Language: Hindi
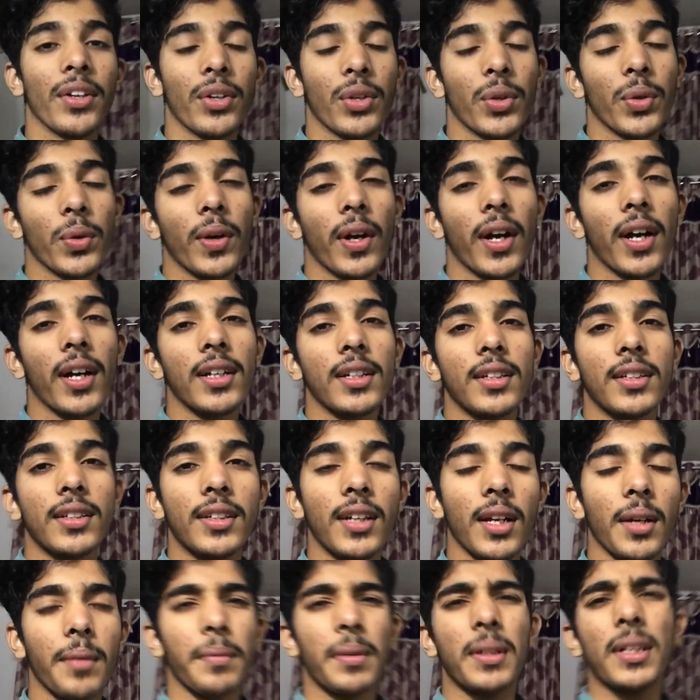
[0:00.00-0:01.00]
सो गए
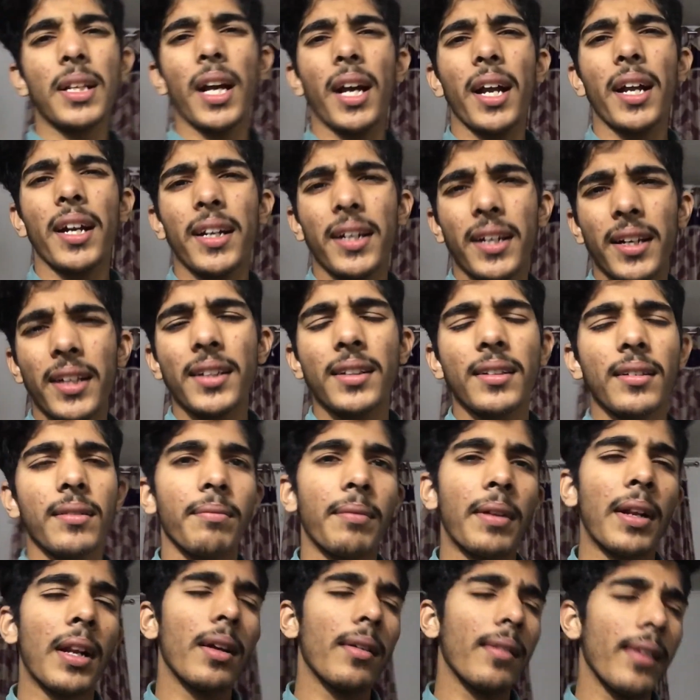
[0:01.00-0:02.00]
डन विद द एडिटिंग
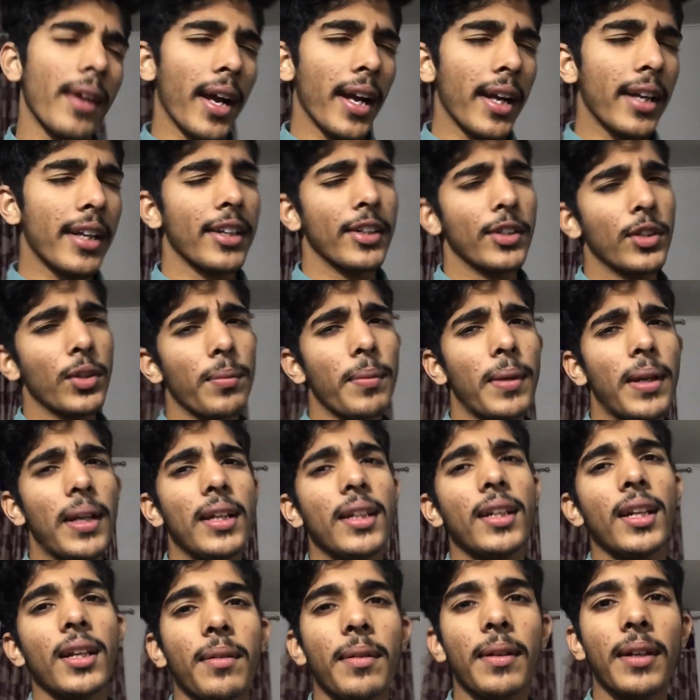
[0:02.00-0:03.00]
मतलब एडिटिंग तो मेरी
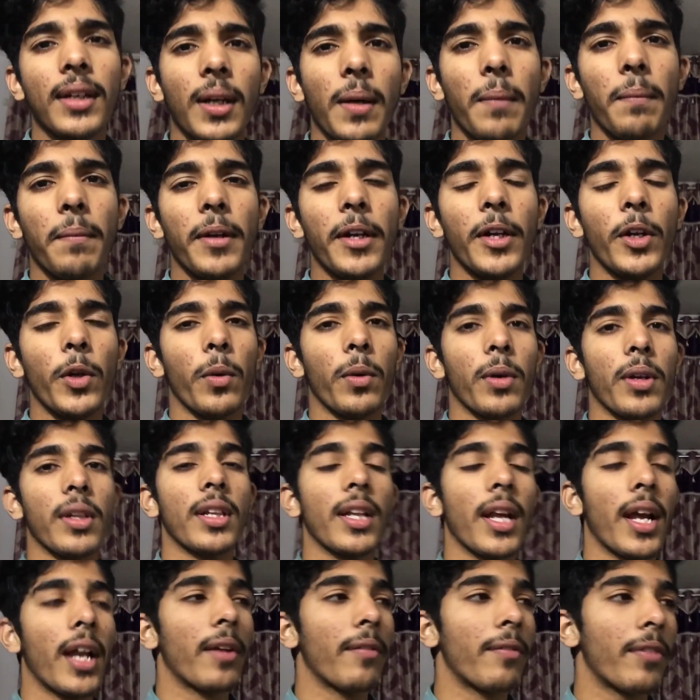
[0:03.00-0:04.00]
दस बजे कंप्लीट हो गई थी
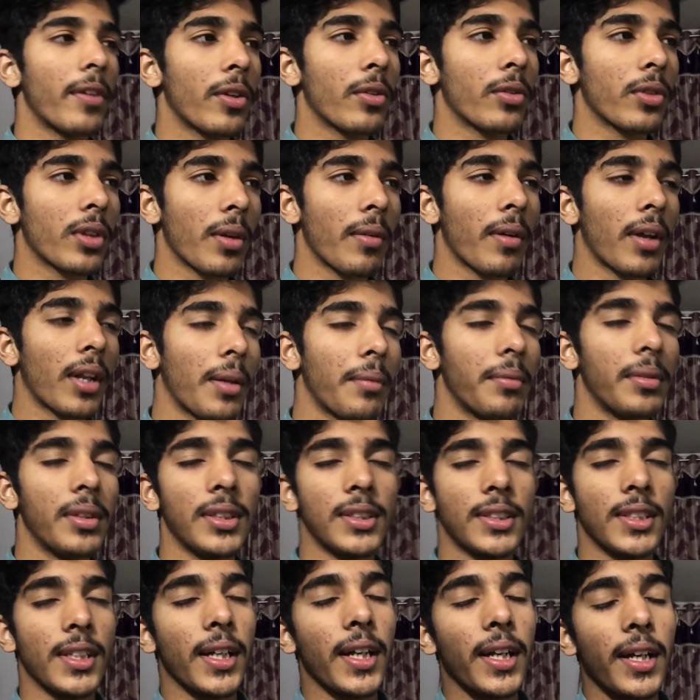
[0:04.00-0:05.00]
एंड फिर उसके बाद हम
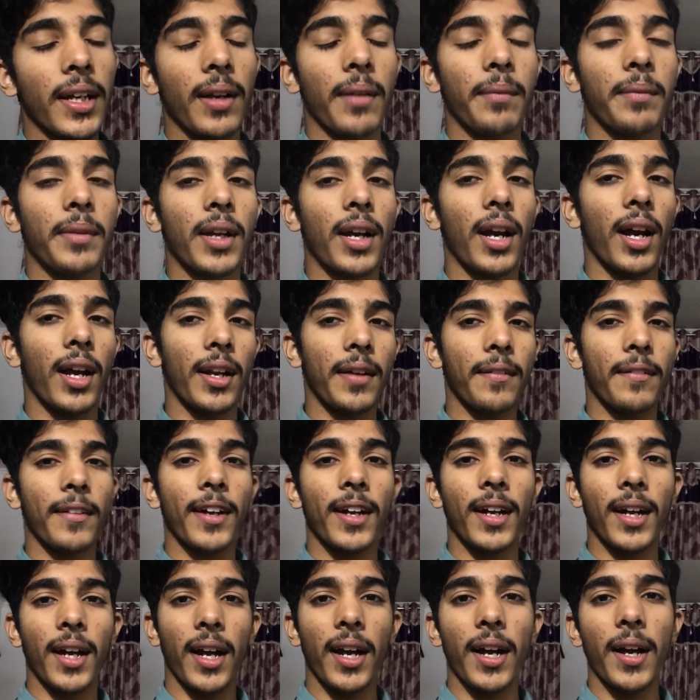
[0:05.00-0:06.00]
नीचे गए हमने खाना
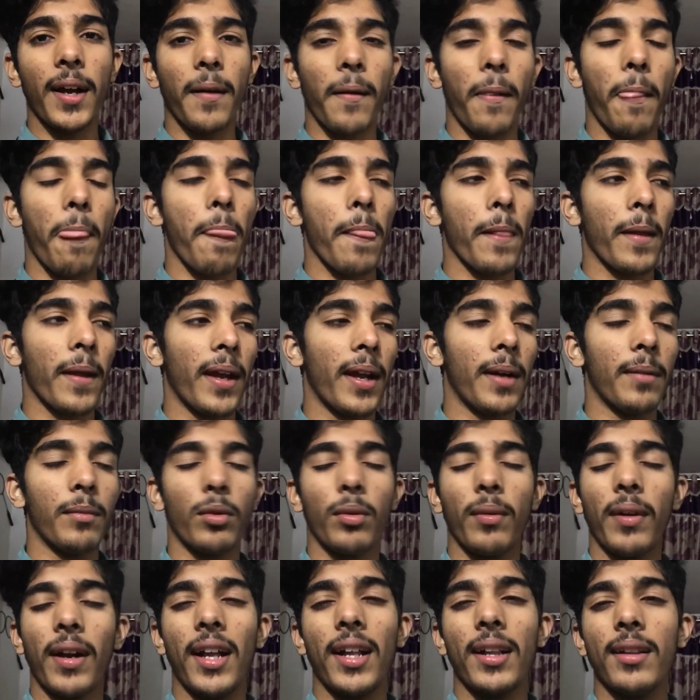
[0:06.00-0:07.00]
वाना खाया एंड
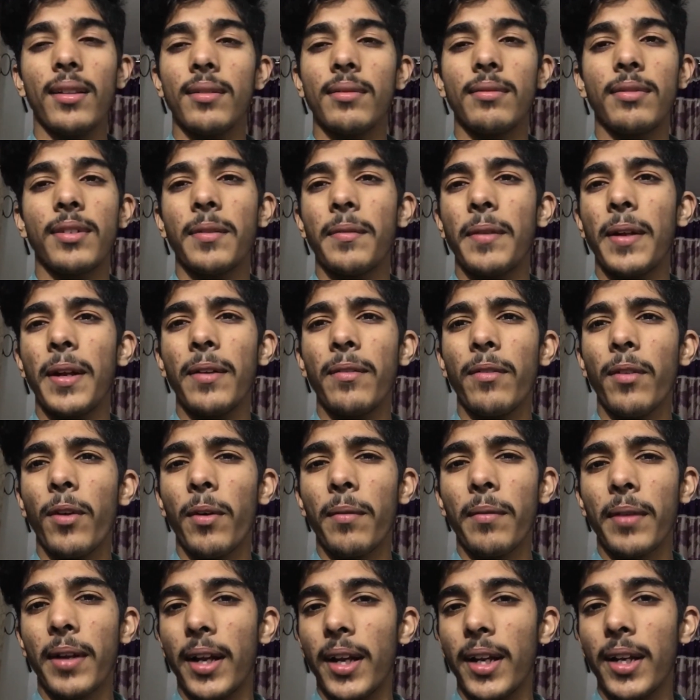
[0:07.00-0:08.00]
मोबाइल फिर मैंने ब्लॉग
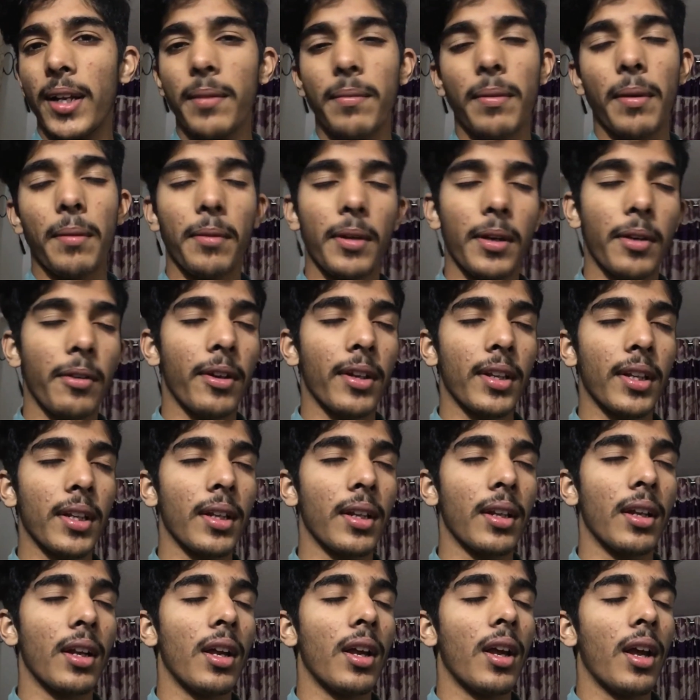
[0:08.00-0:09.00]
बनाया नहीं पापा की वजह
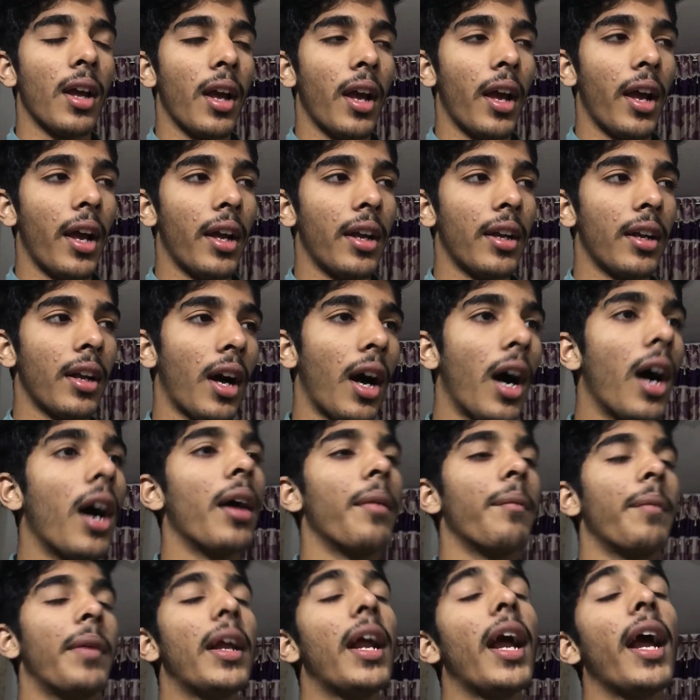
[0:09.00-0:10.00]
से एंड हाँ
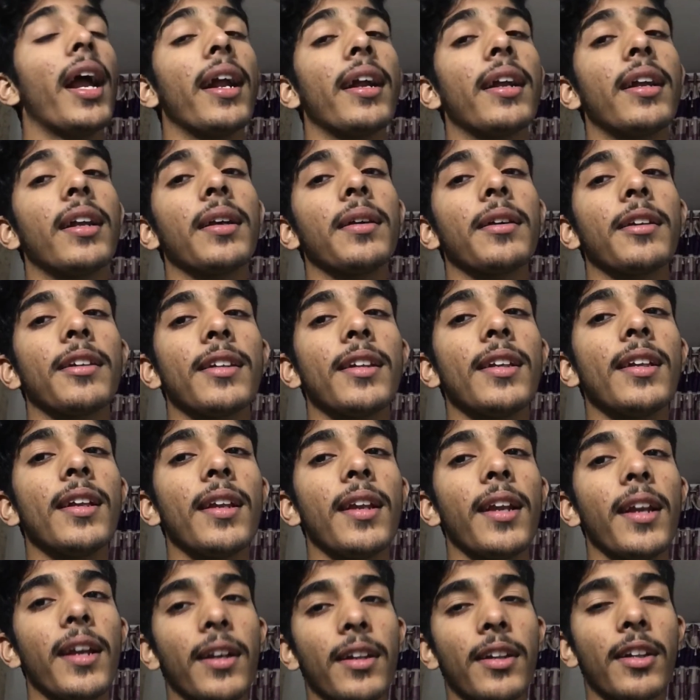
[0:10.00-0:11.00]
मेरी एडिटिंग इतनी
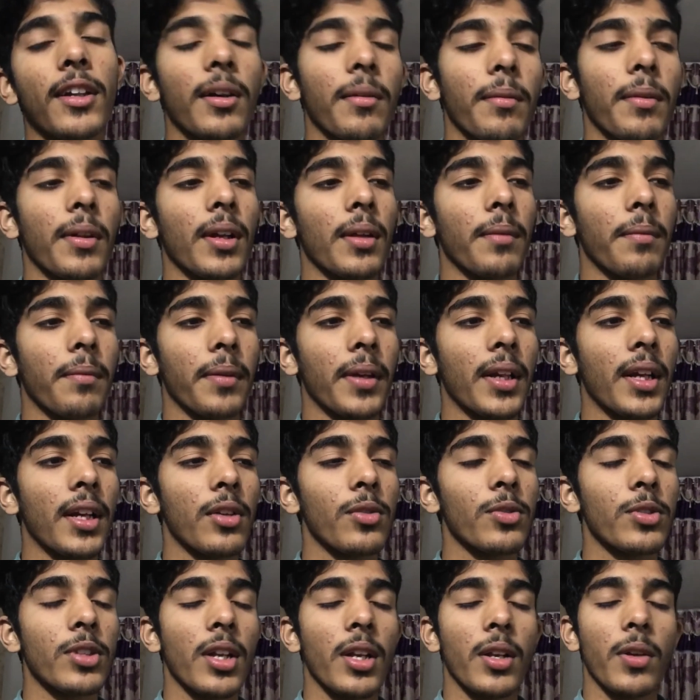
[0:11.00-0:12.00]
लेट तक मतलब पता
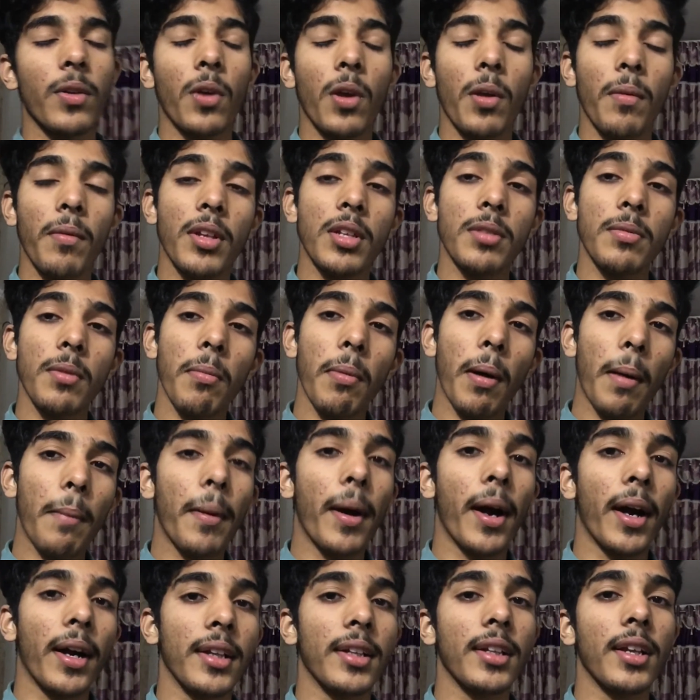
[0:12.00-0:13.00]
क्यों चली क्योंकि बीच में पापा
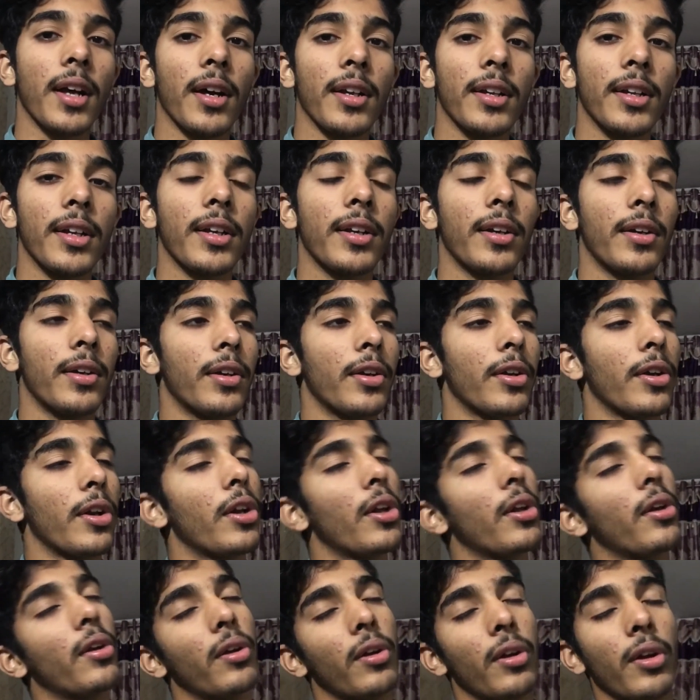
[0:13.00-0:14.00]
आ गए थे आधा एक घंटे के लिए